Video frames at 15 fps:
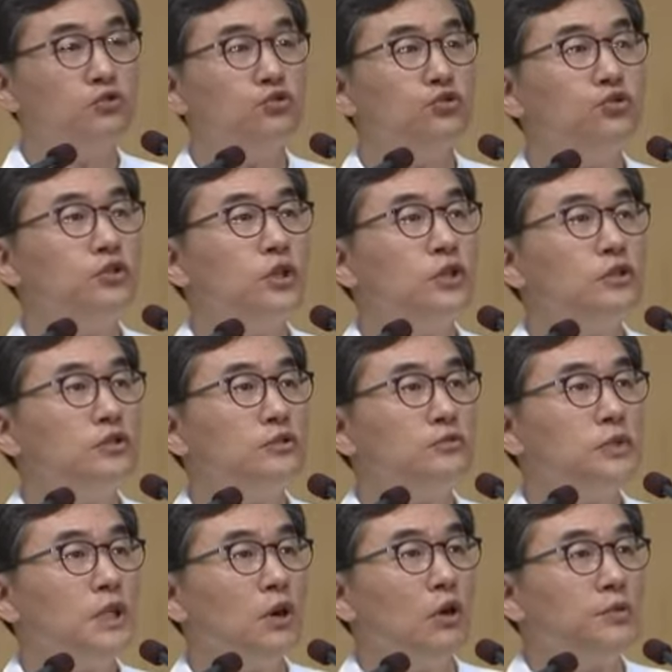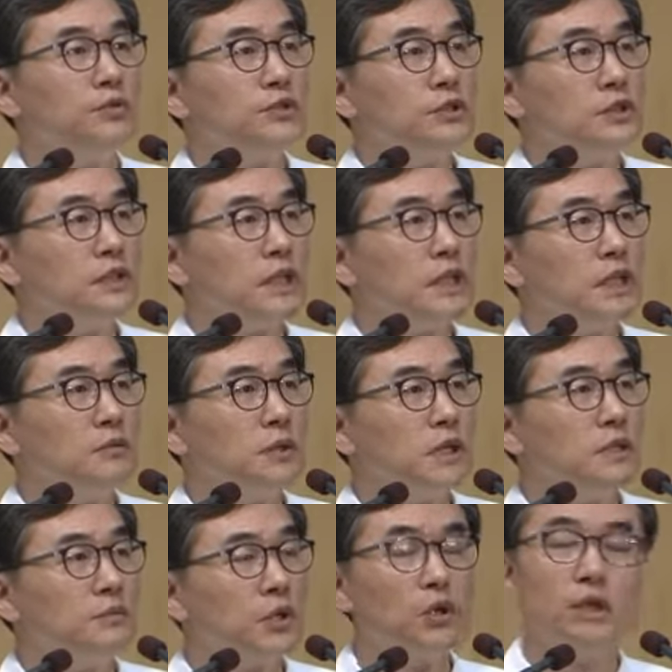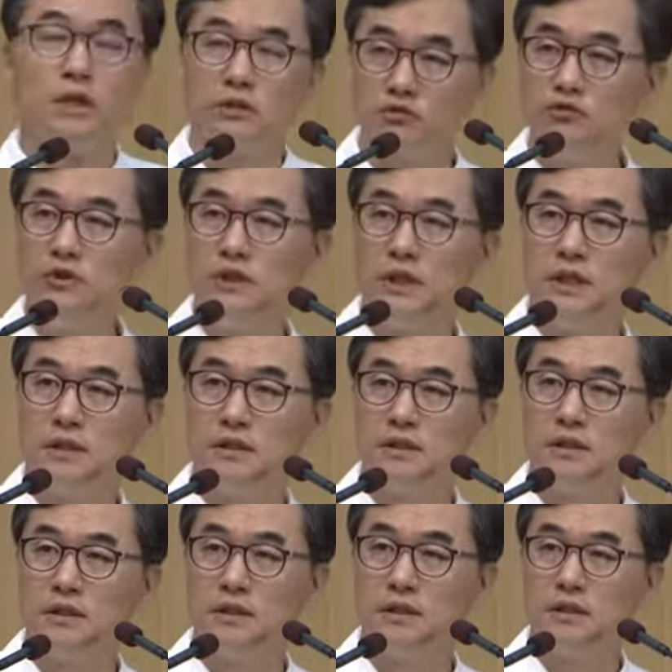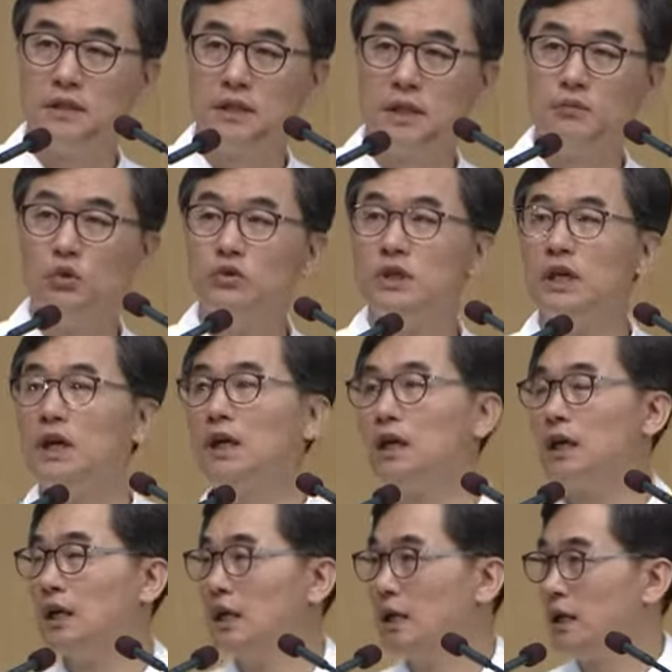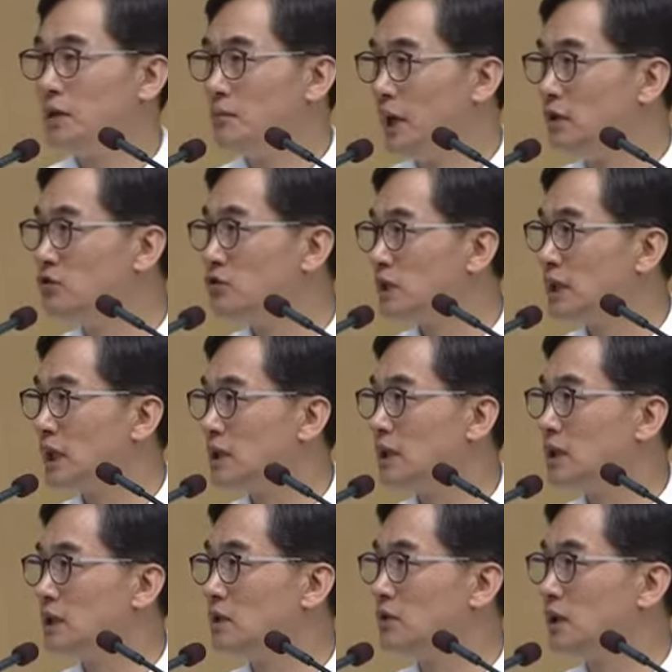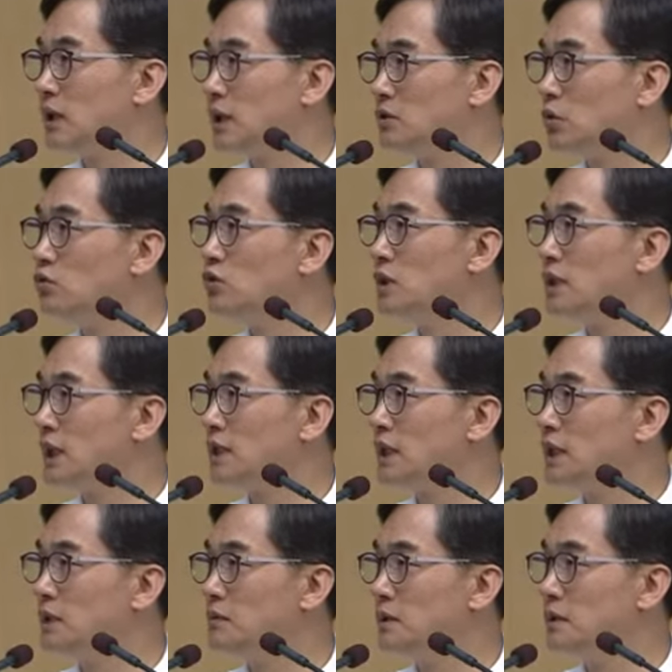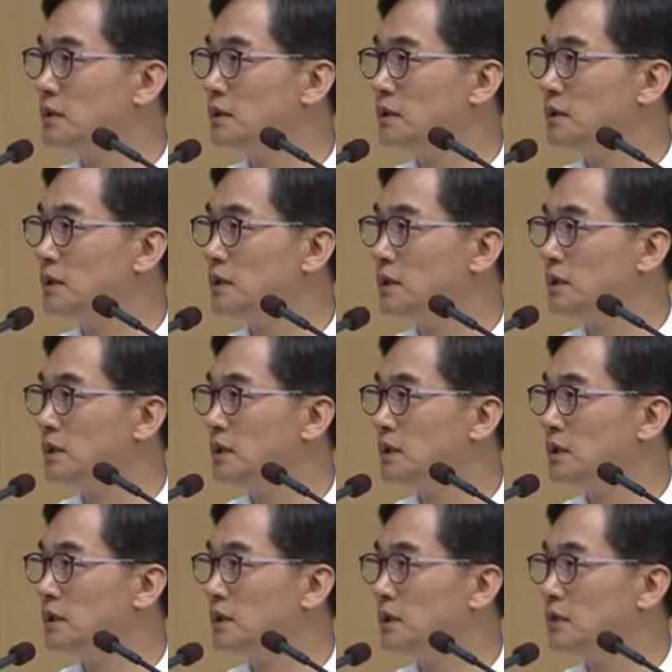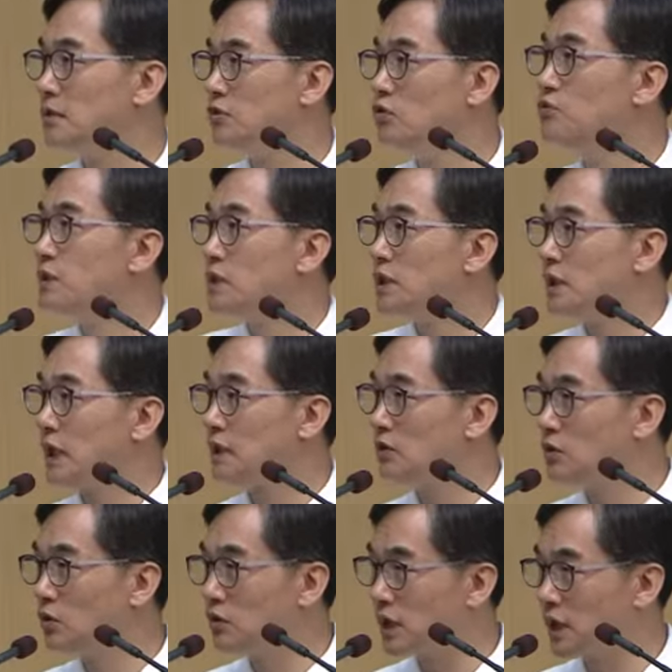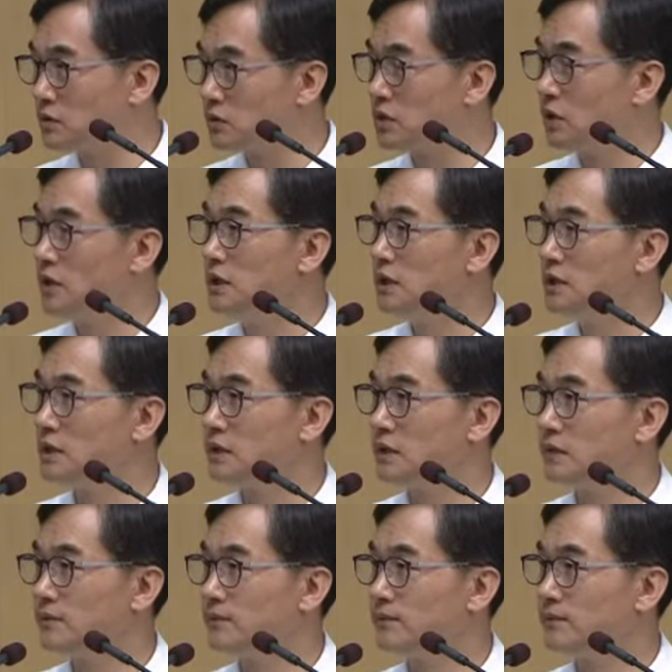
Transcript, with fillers: 두려움이 없을 때만 에 편하게 눕는다는. 그러니까 뭔가 맹수가 나타나거나 도둑이 나타나면 눕지를 않고 계속 서 있는 거예요.